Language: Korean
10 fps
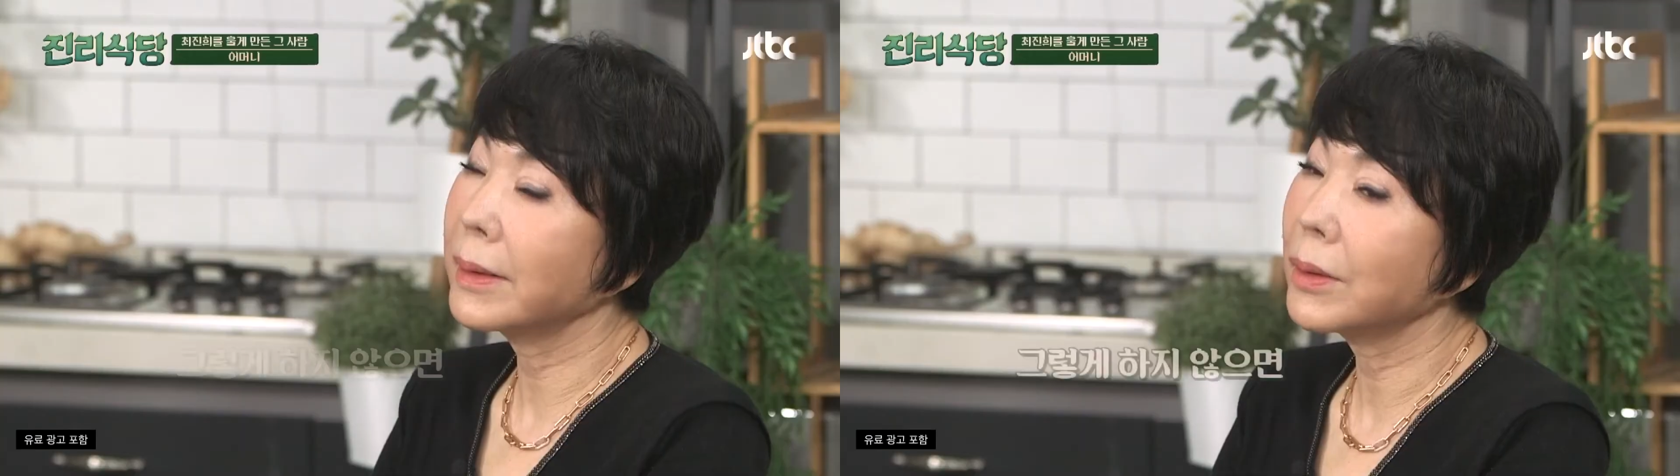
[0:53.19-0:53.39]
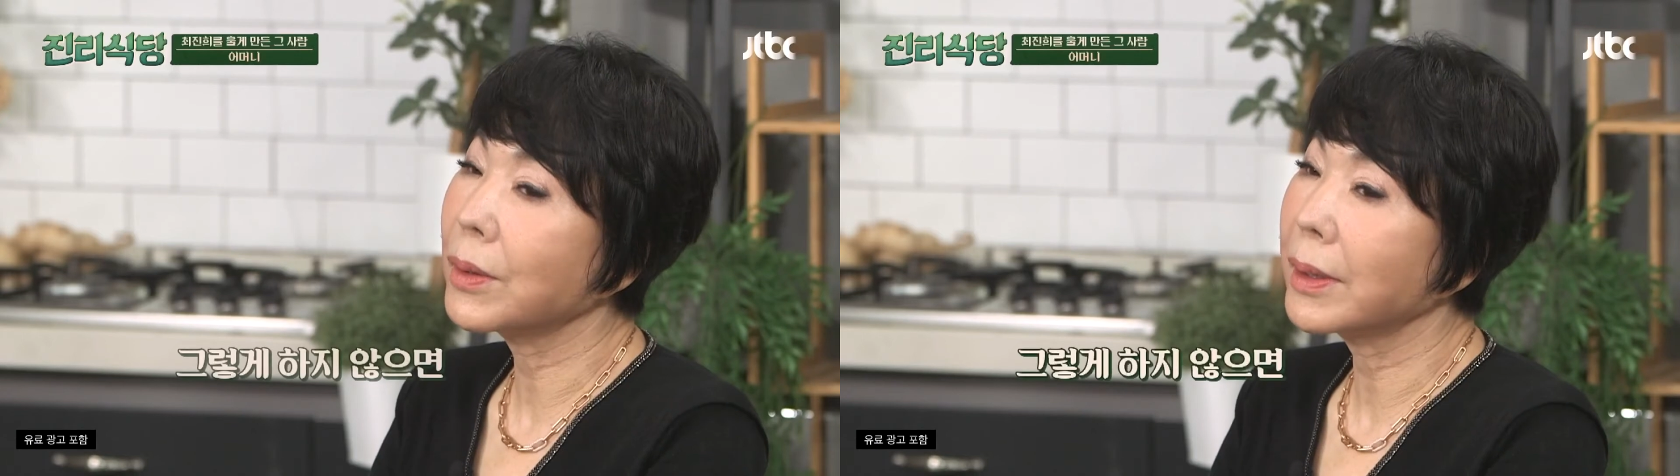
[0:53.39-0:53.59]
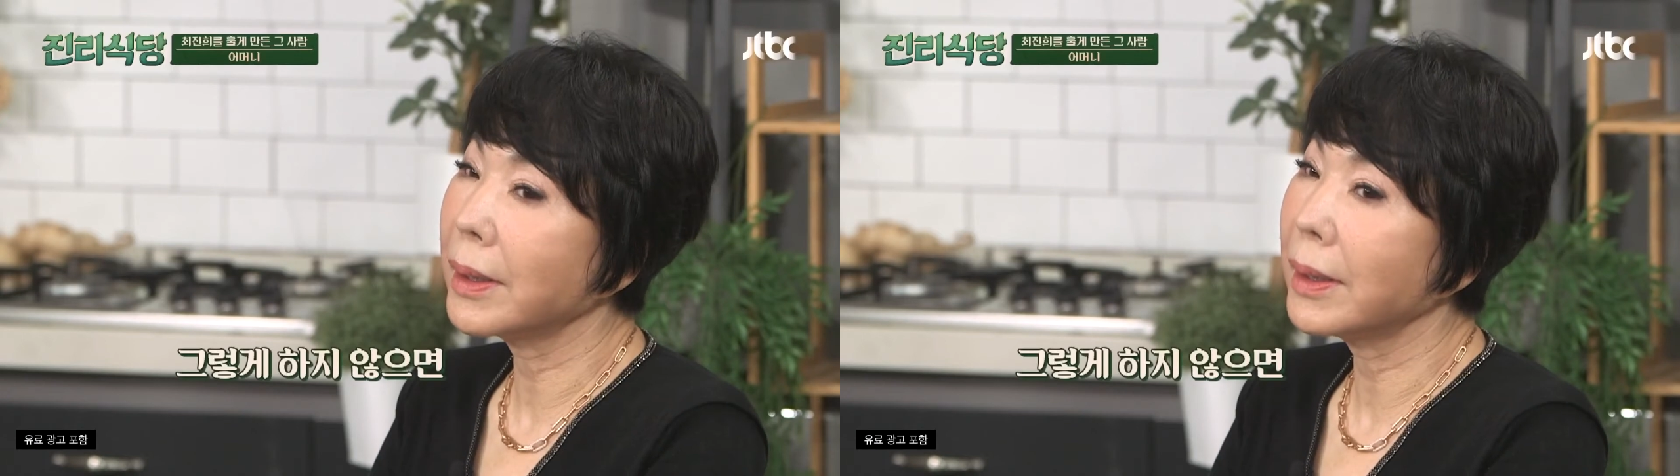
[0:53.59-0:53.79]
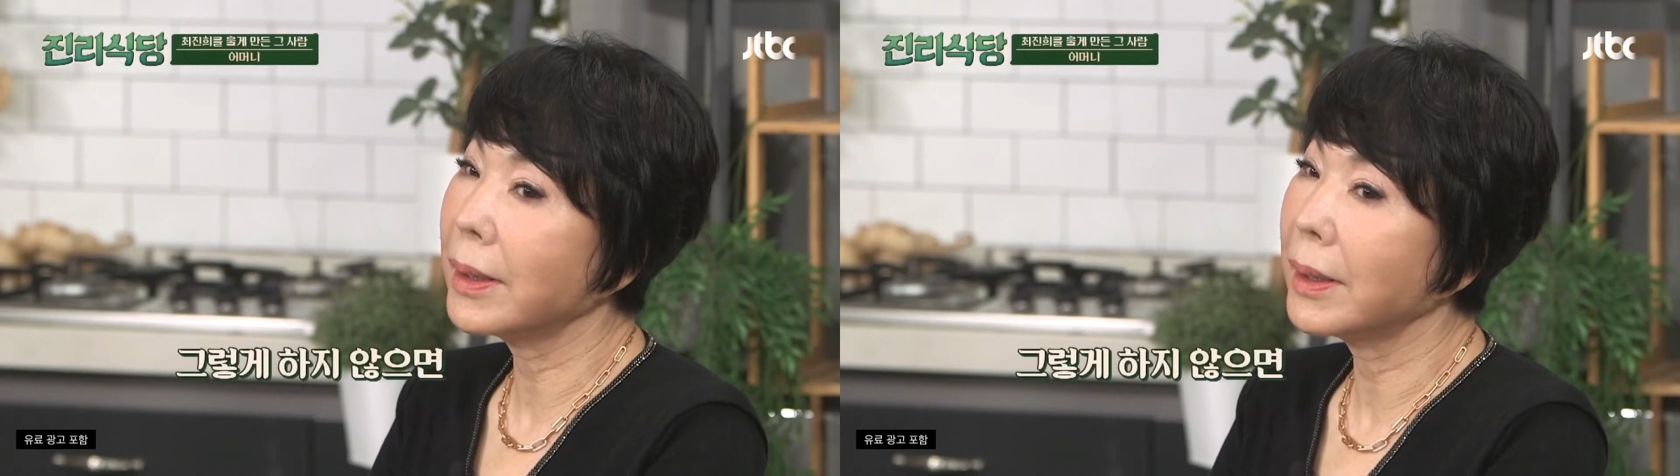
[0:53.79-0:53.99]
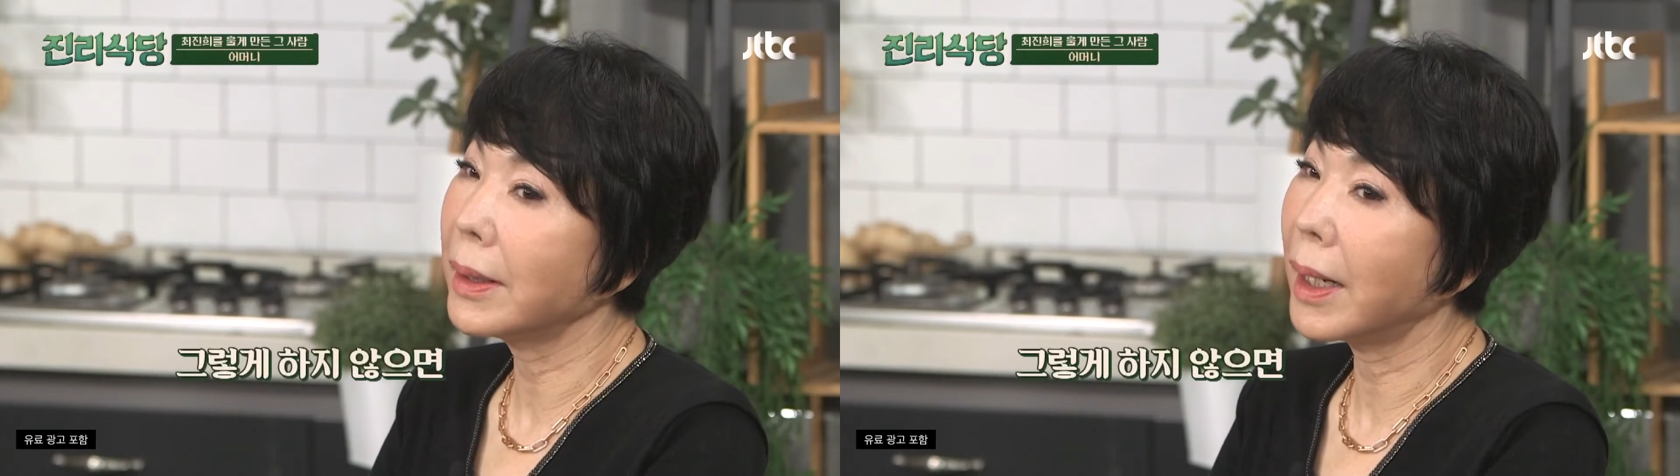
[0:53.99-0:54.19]

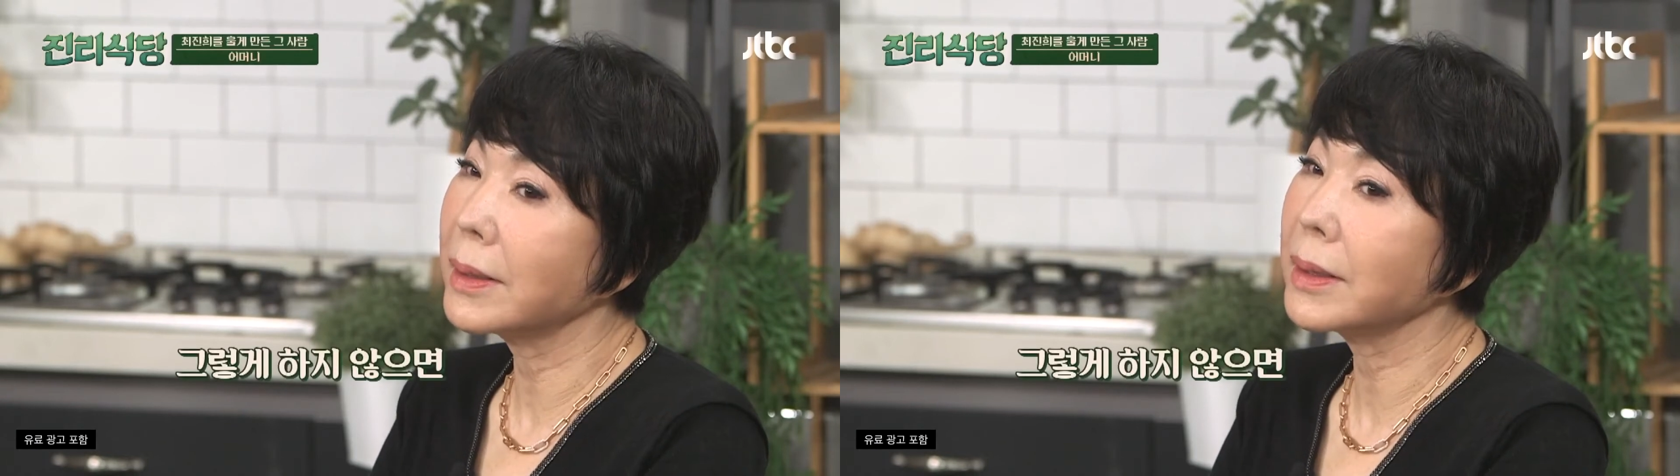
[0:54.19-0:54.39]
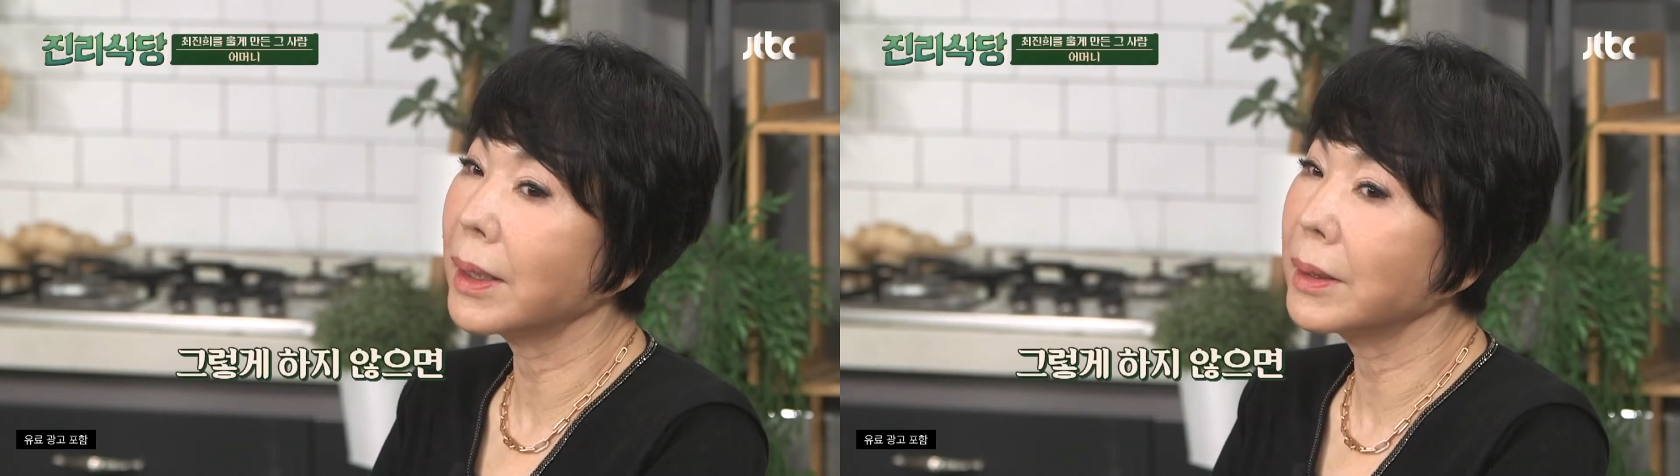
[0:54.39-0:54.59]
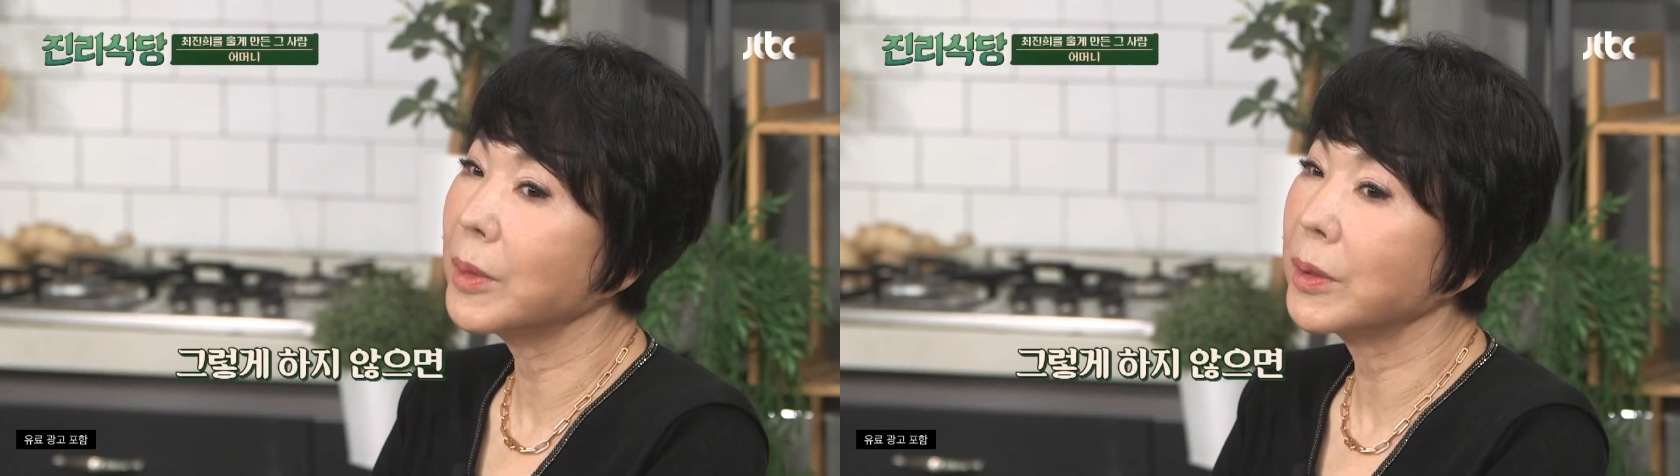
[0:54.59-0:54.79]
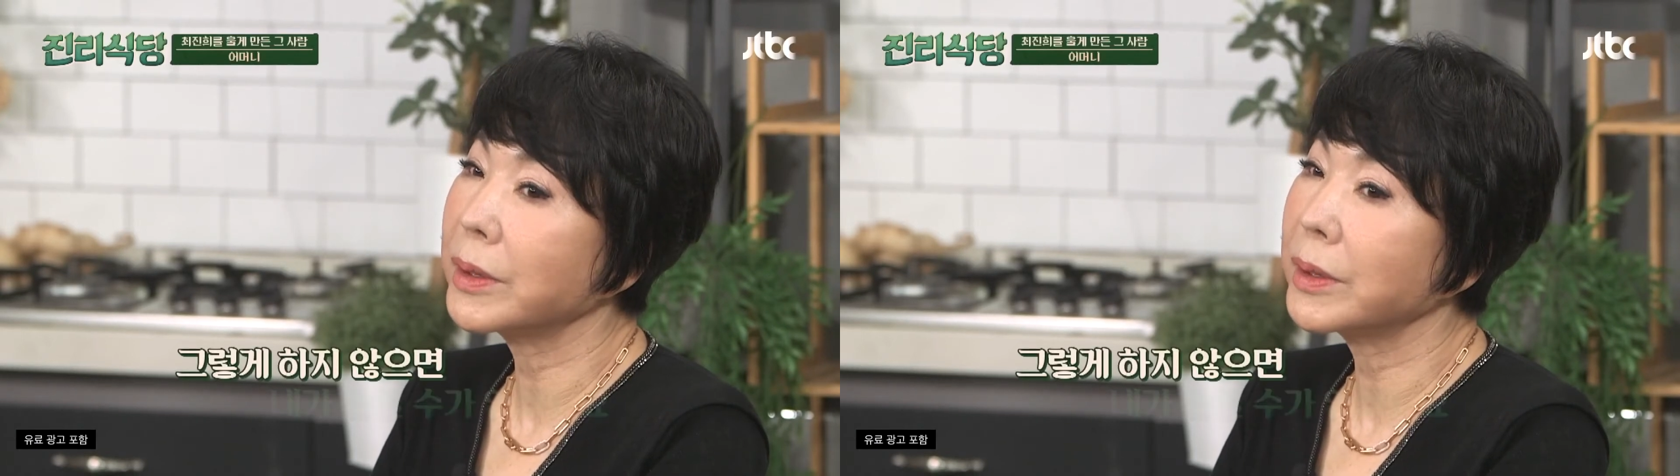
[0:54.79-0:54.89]
그렇게 하지 않으면